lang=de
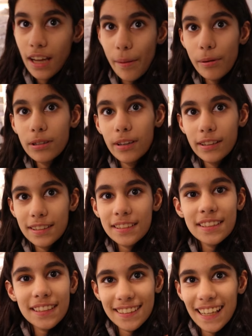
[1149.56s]
Ich habe euch
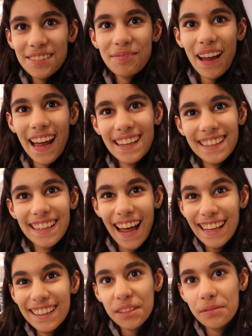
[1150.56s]
letztens gesagt bei einem
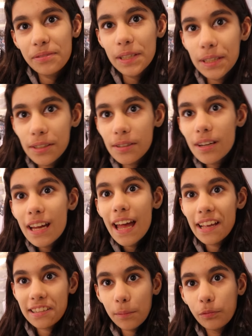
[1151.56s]
anderen Video,
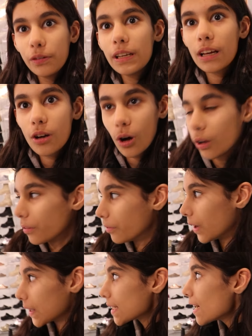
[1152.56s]
es gibt viele
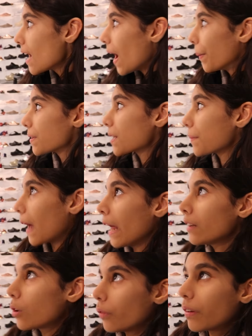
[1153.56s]
Converse. Aber es gibt
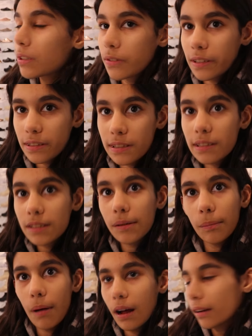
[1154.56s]
einen Converse, das ich
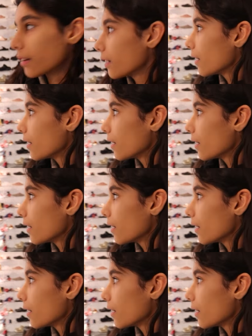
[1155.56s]
nicht mag.